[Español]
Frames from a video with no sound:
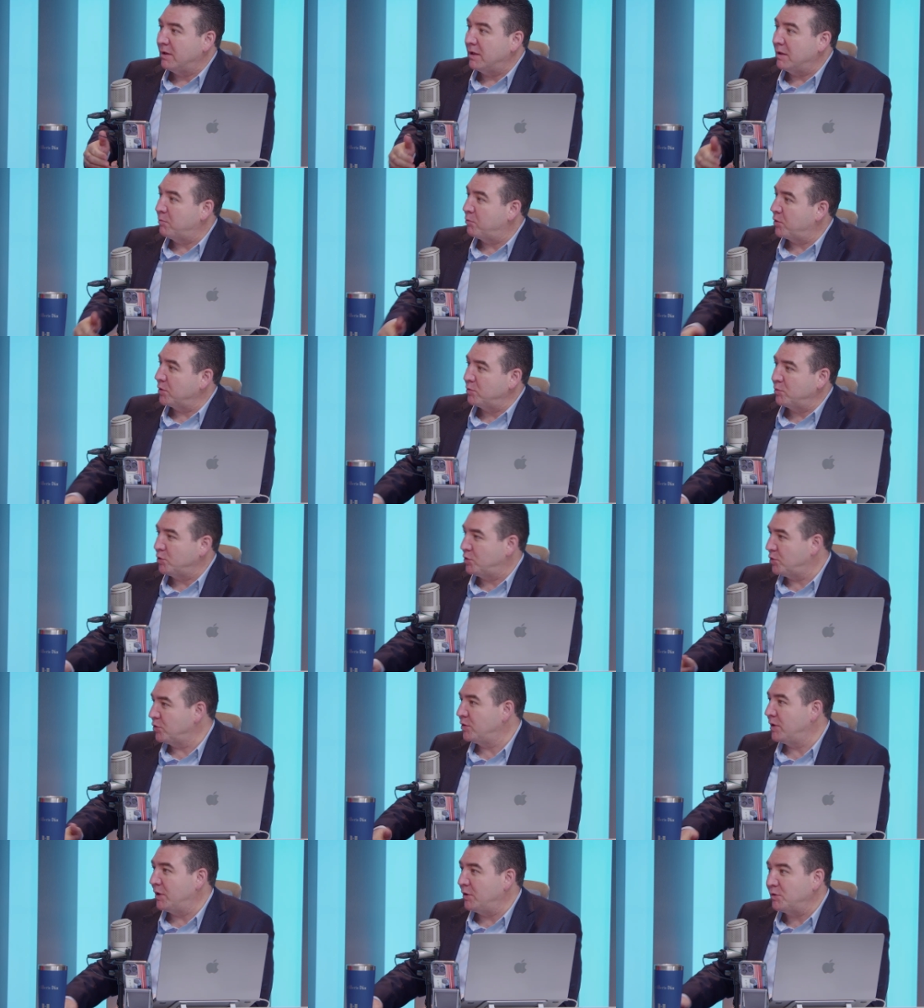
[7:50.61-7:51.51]
Y pues
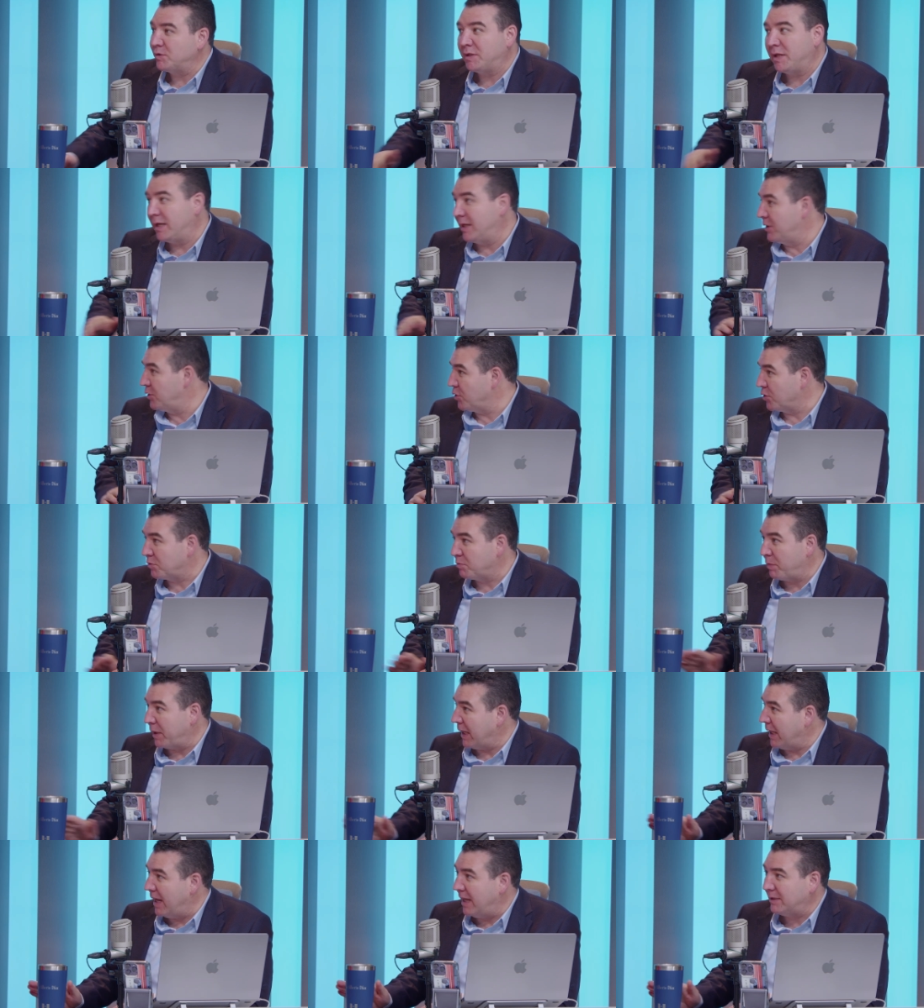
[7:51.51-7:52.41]
muchos de ellos están hechos
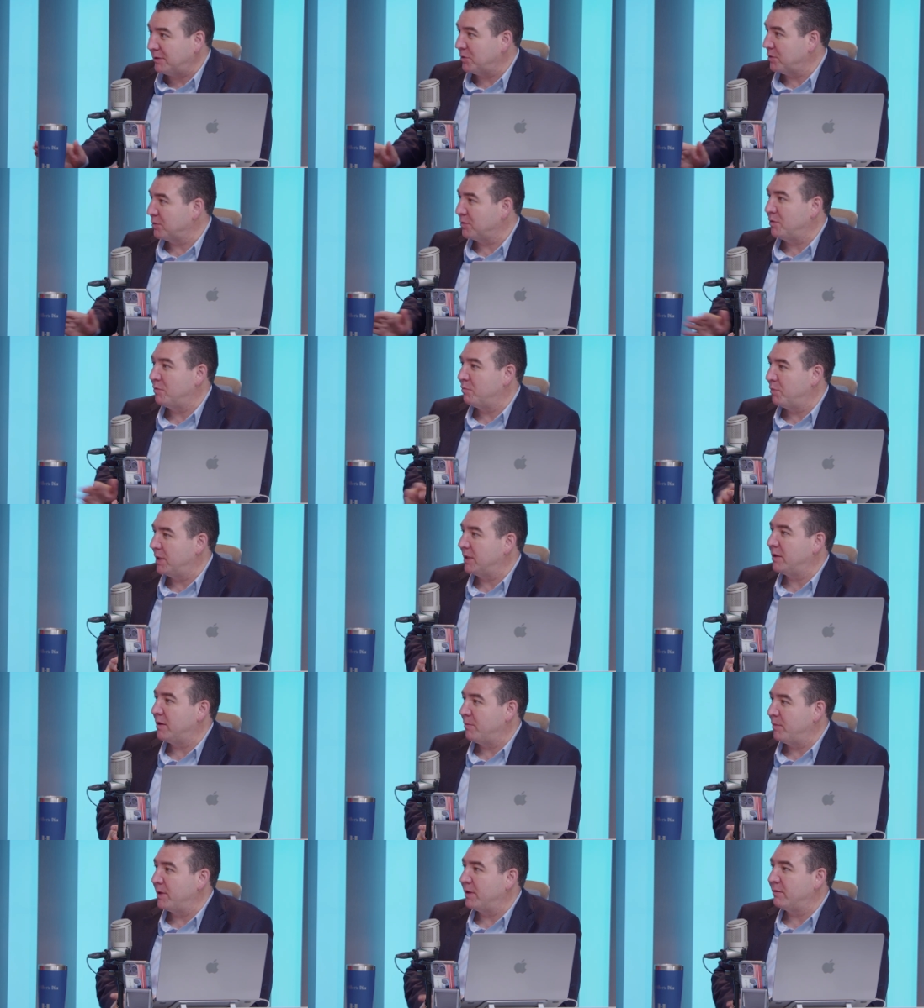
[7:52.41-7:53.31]
pedazos
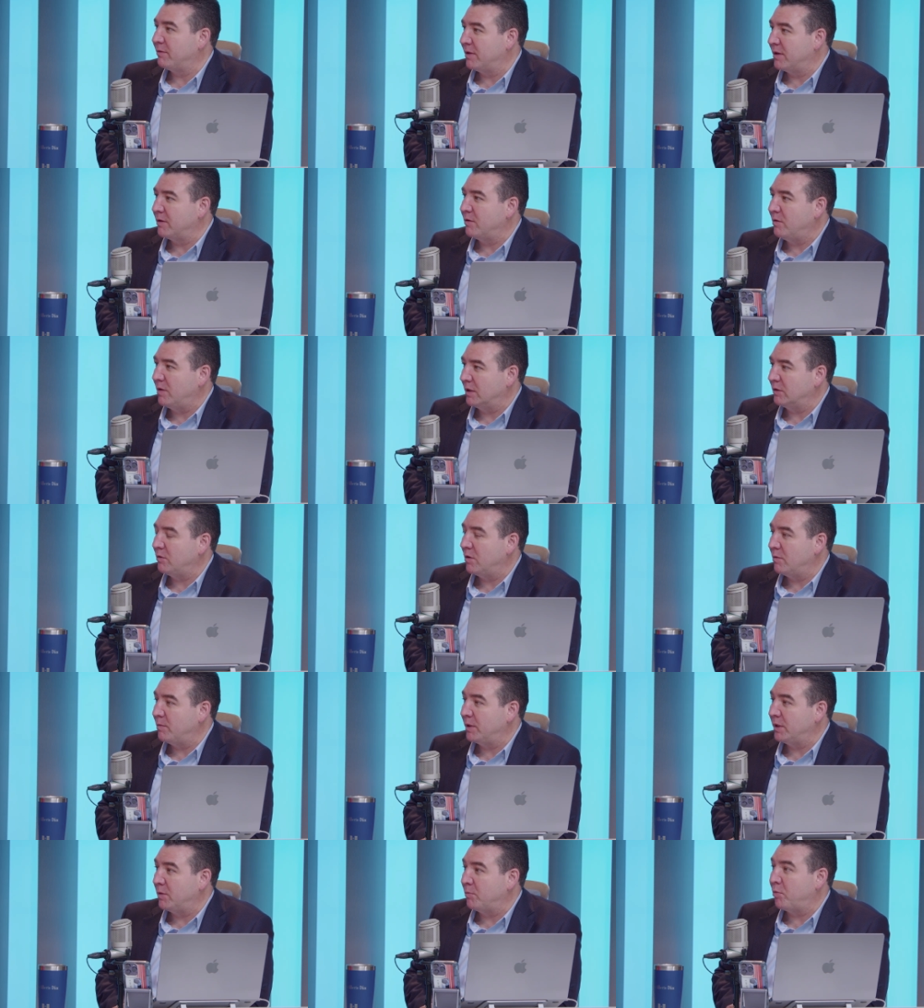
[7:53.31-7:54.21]
completamente, ¿no? De
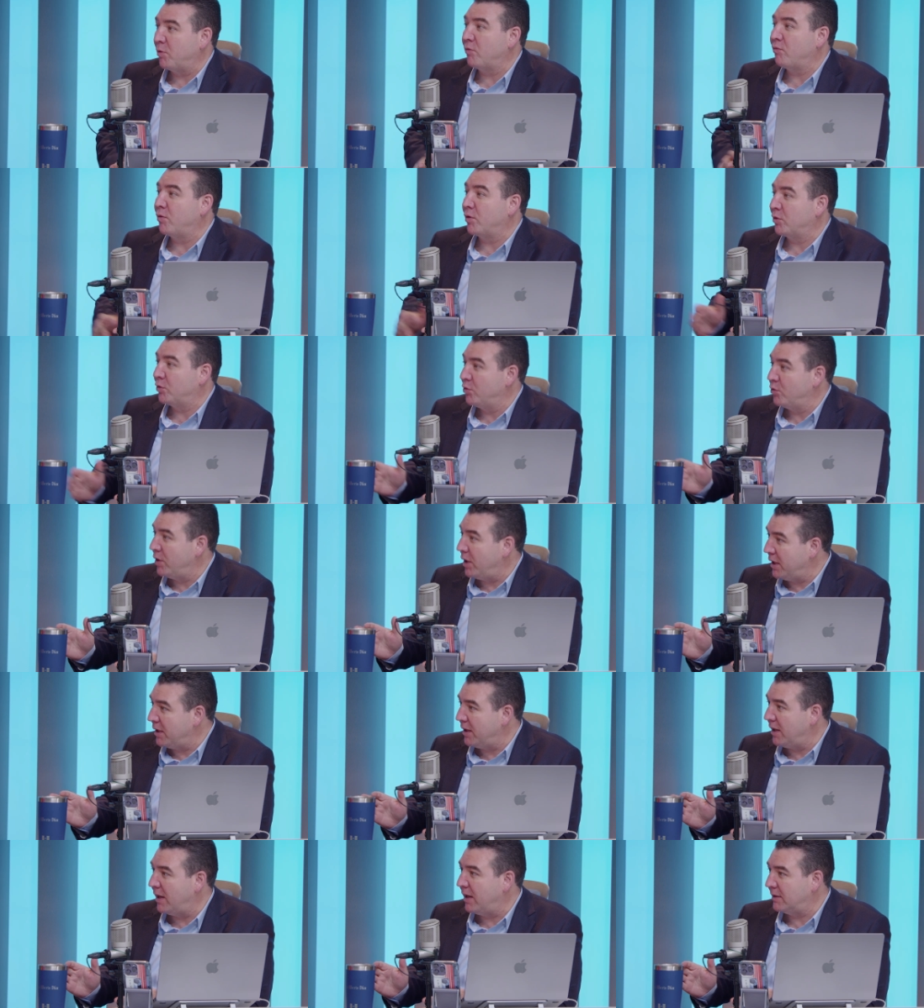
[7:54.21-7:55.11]
hecho, por
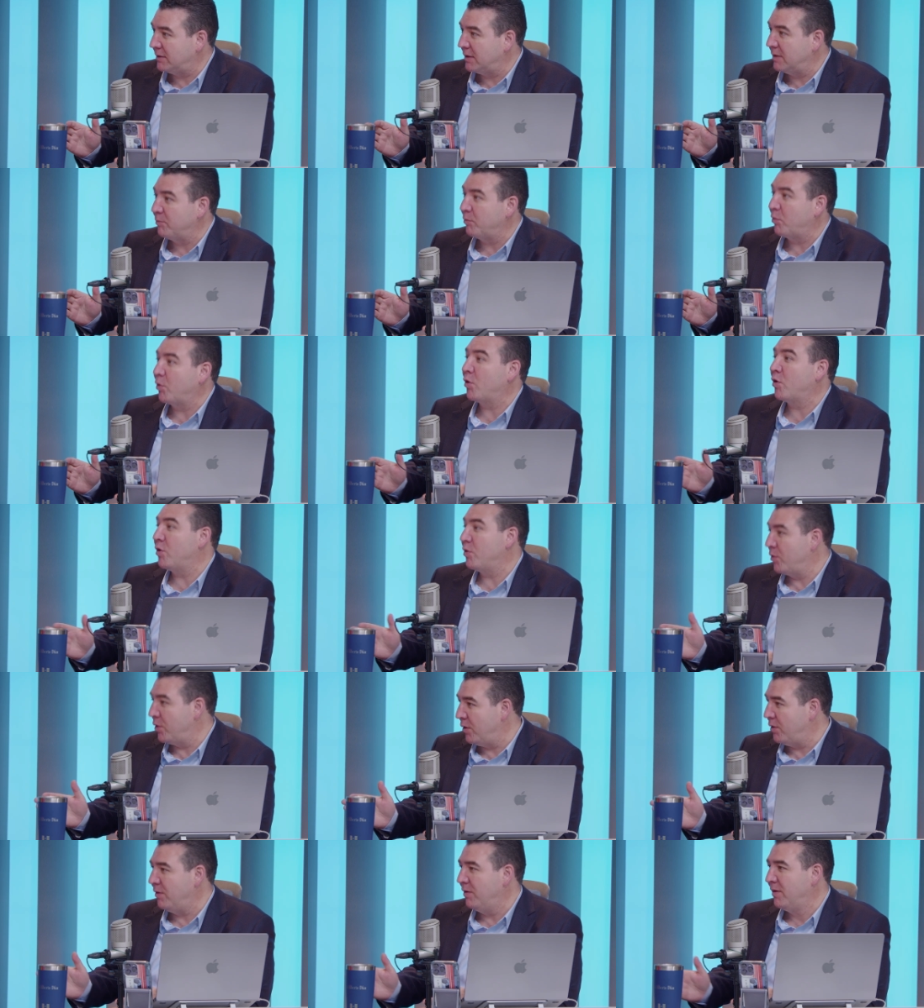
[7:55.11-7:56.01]
fortuna ya se
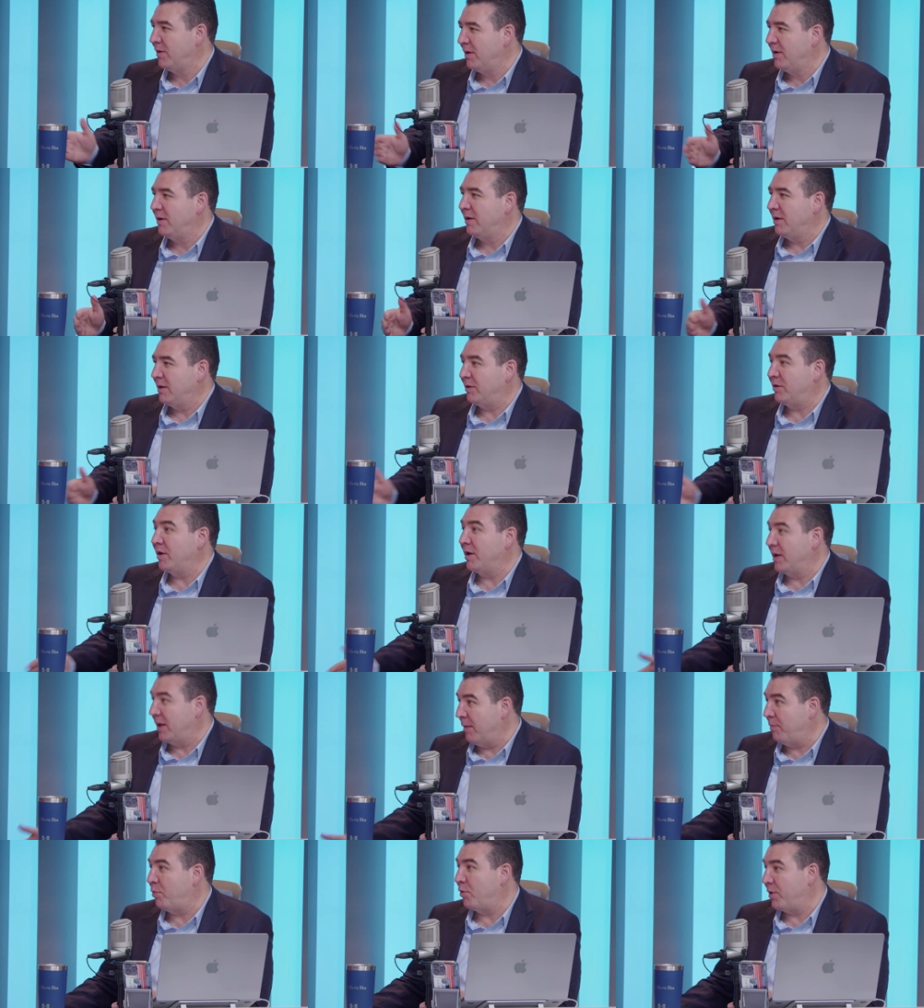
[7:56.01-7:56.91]
prohibió y
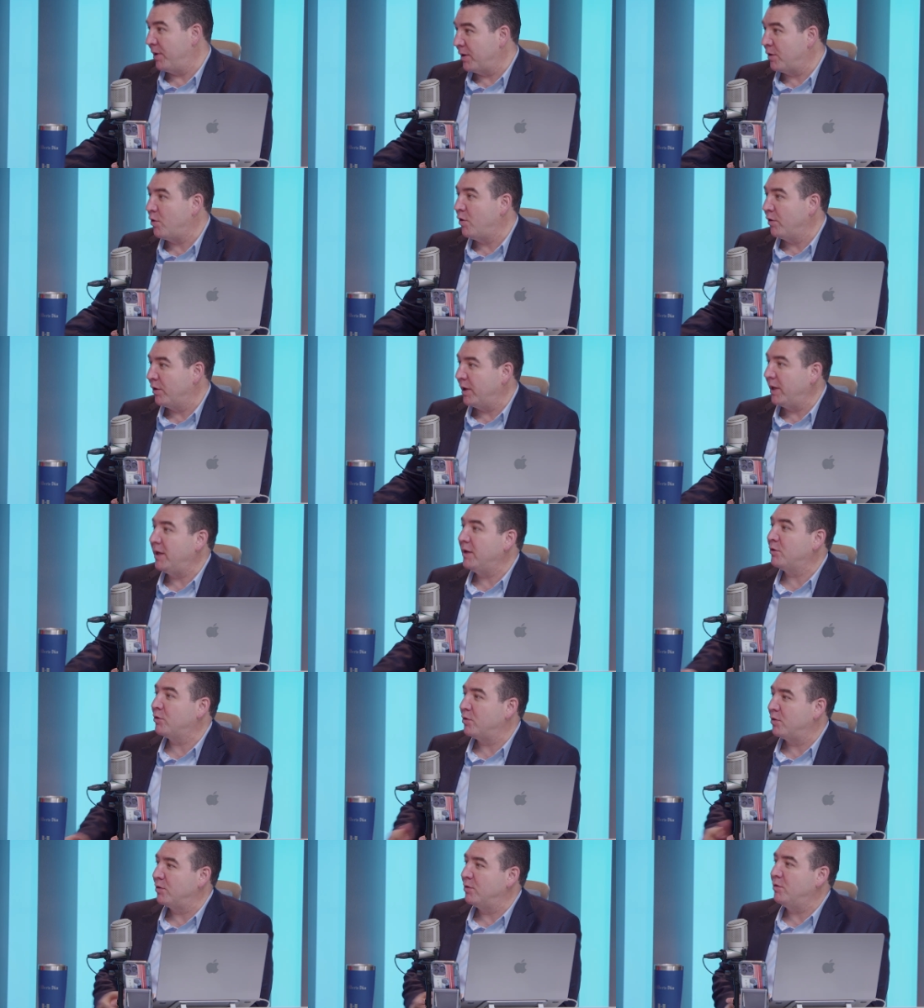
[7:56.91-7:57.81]
tienen que poner
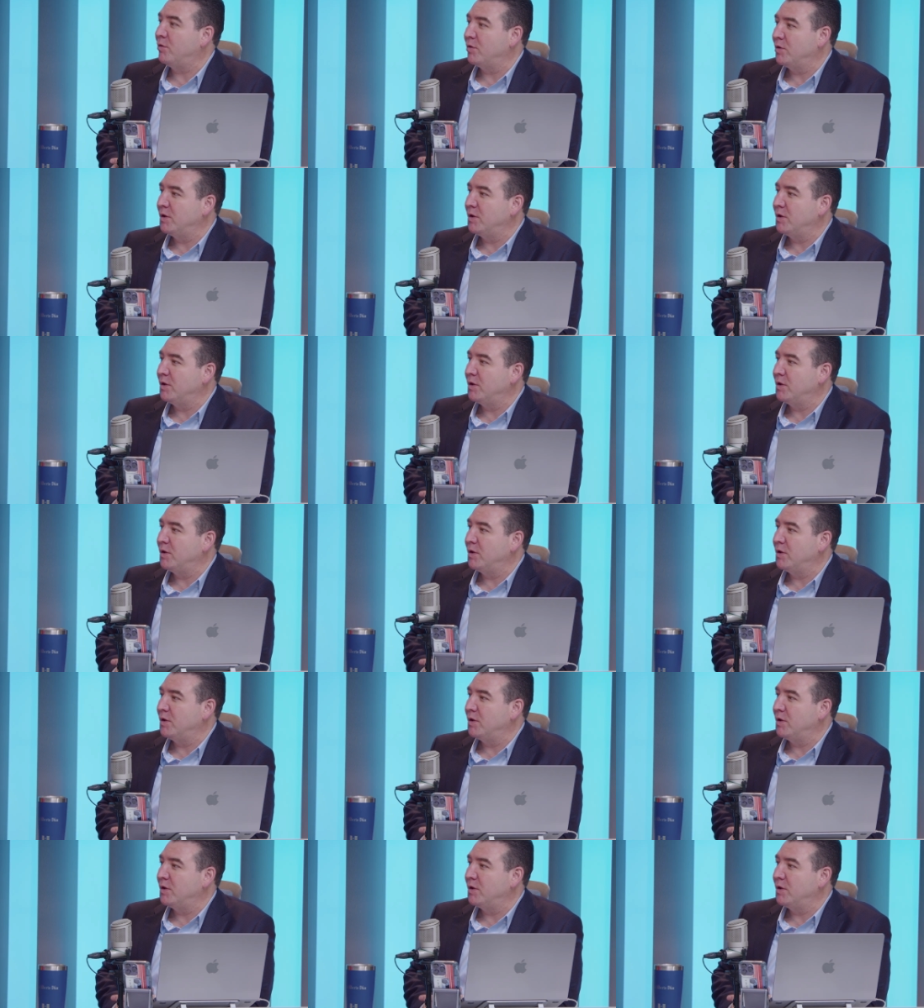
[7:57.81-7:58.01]
concreto, ¿no?